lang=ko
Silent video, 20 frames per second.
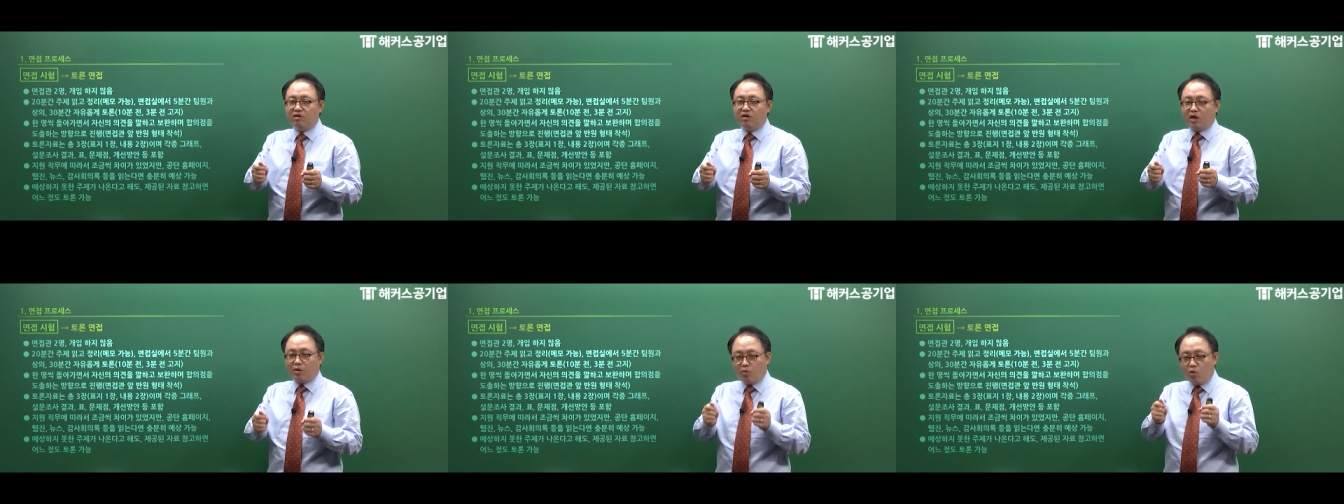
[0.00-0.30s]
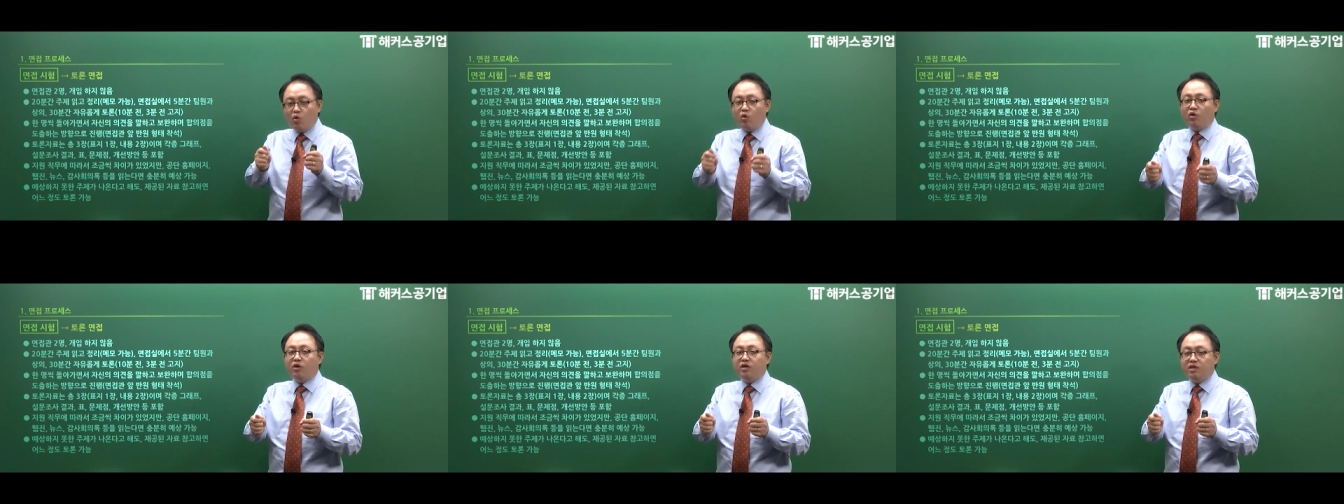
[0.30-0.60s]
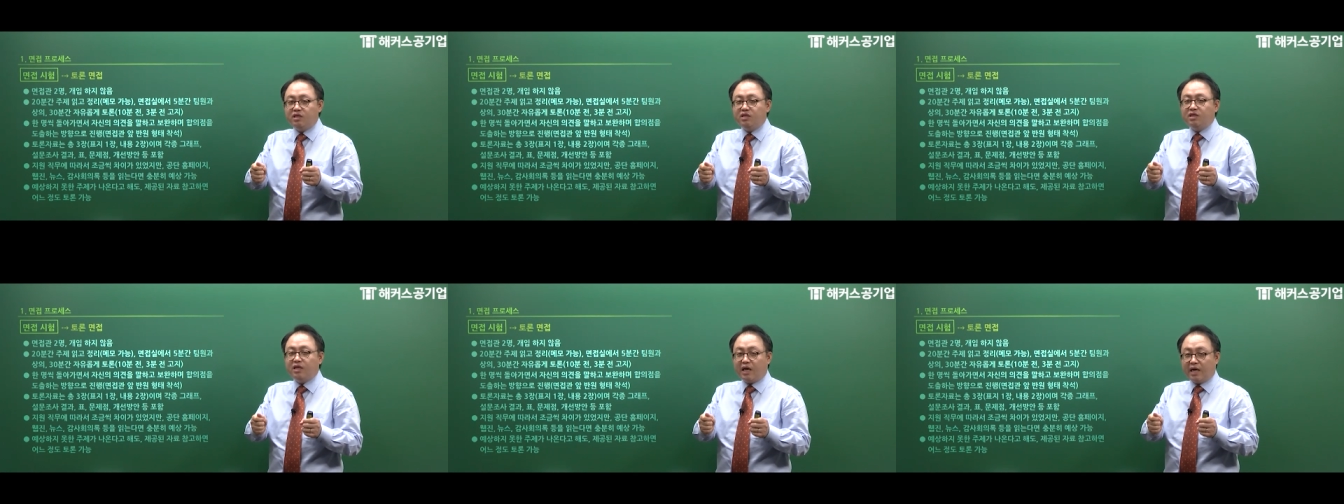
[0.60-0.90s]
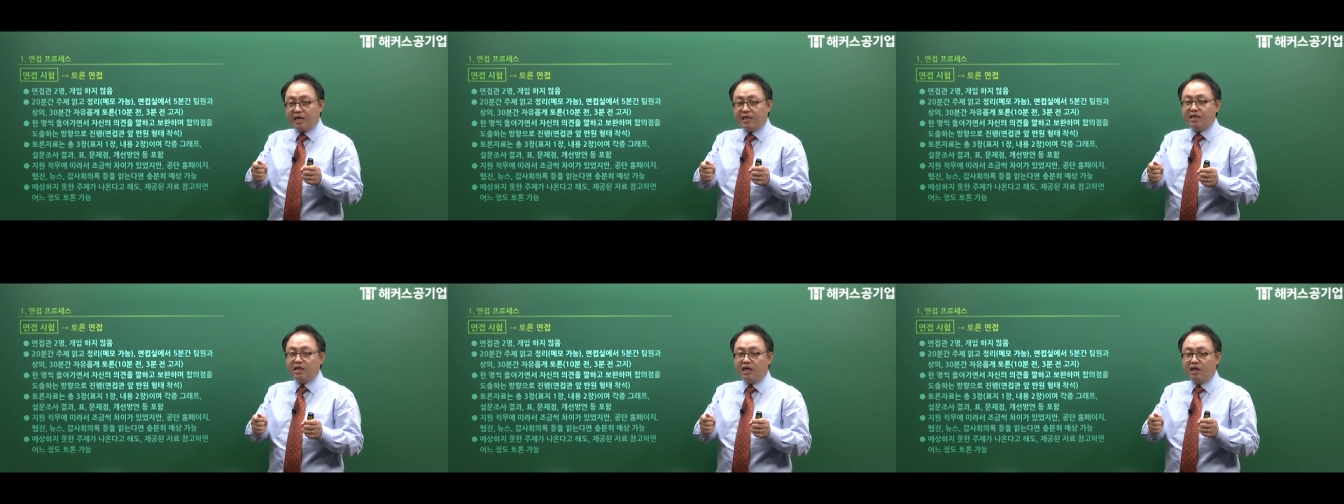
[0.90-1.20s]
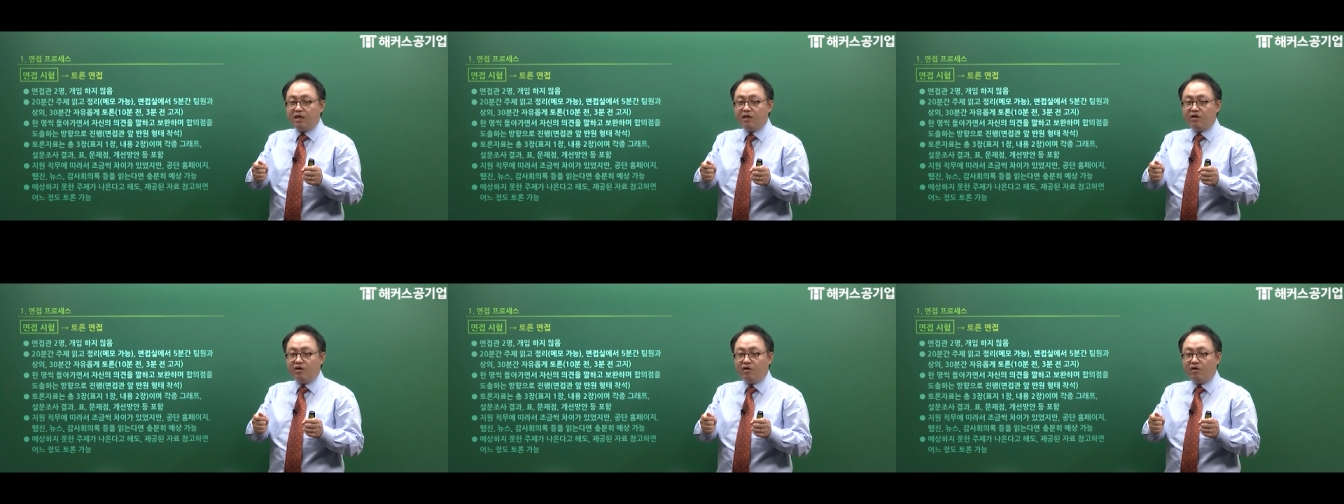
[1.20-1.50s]
그러니까 보고 읽은 게
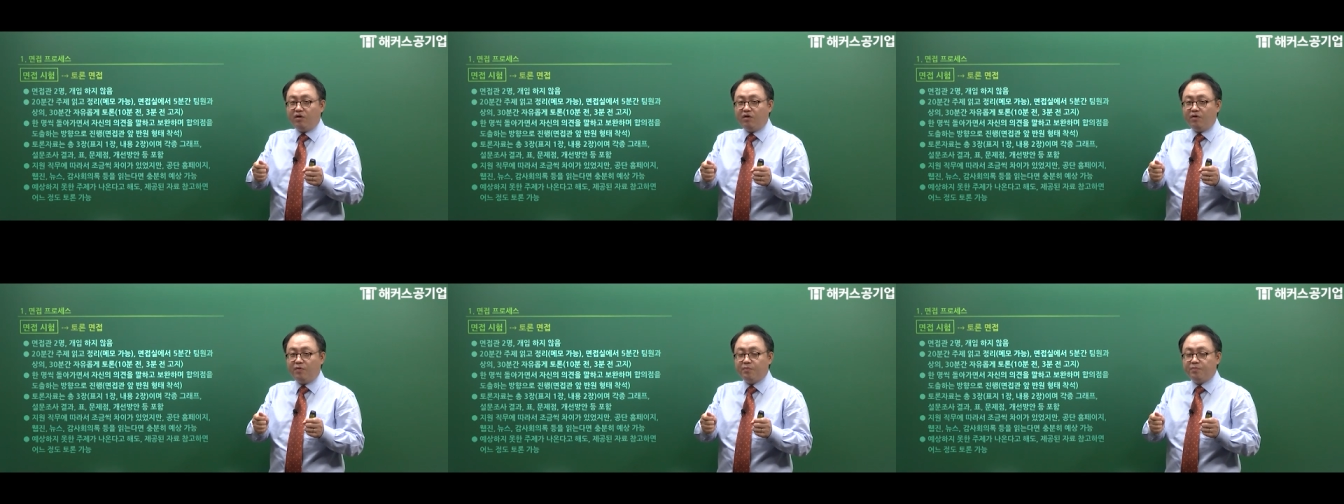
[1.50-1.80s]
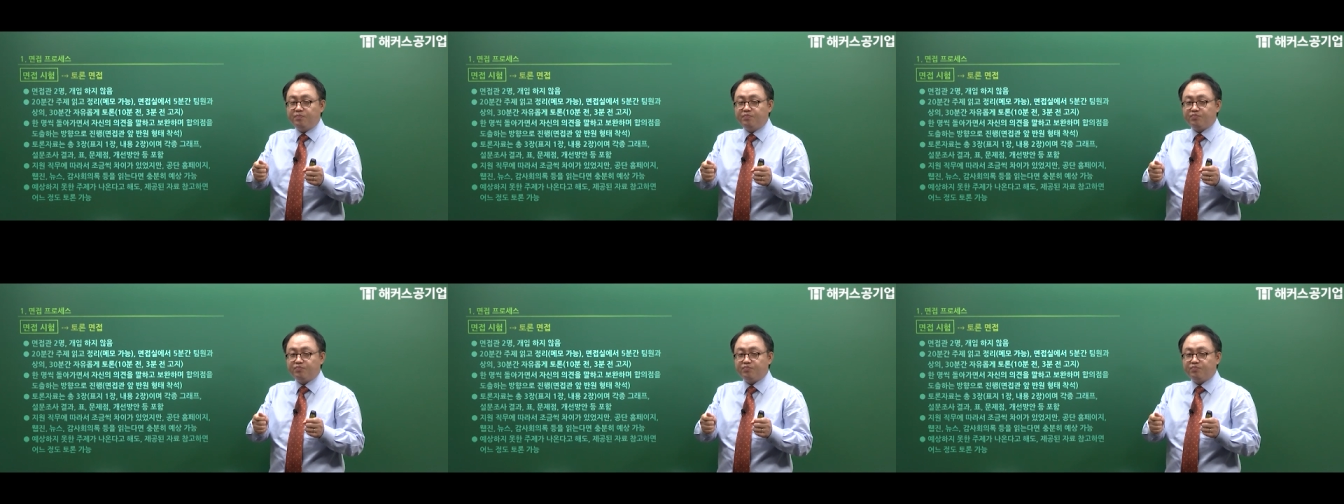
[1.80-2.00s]
아니에요.